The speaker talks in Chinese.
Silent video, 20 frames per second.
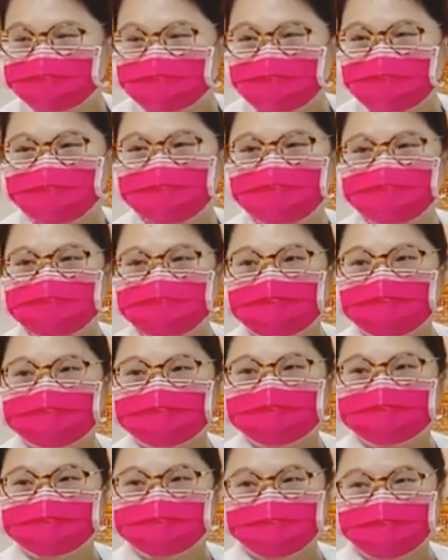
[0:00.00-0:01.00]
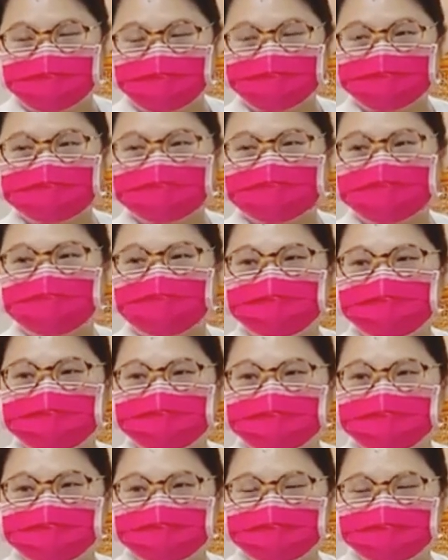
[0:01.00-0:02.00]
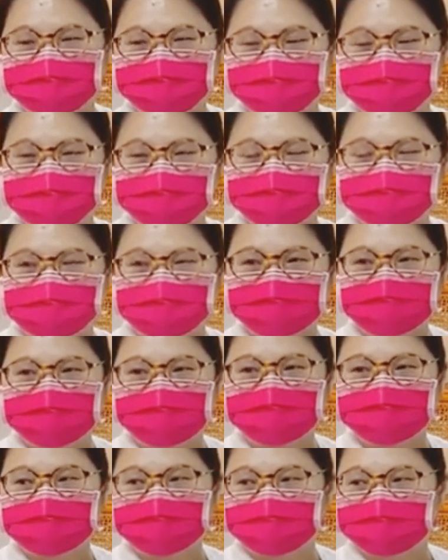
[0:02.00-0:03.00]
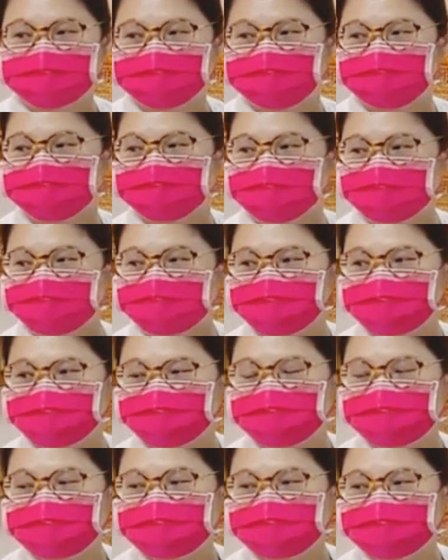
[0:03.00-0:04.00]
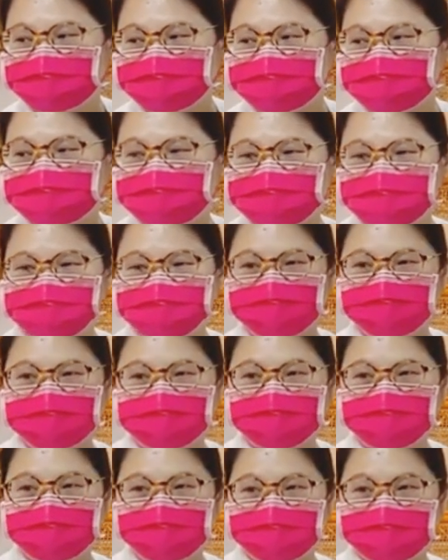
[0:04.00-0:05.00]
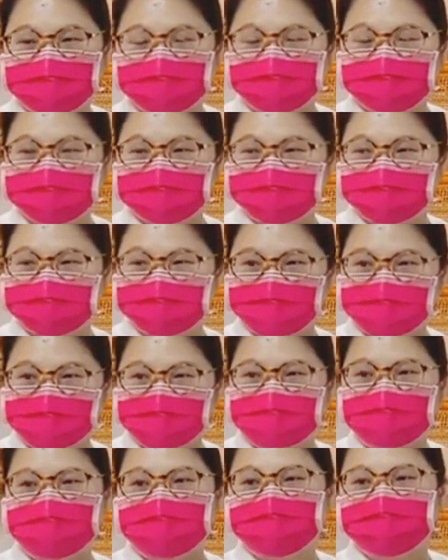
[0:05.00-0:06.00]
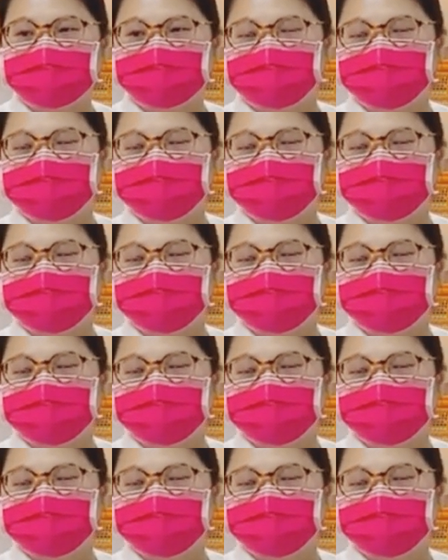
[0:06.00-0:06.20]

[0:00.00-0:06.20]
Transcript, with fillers: 来让调整我们在在修行的道路上怎么样去让自己去做。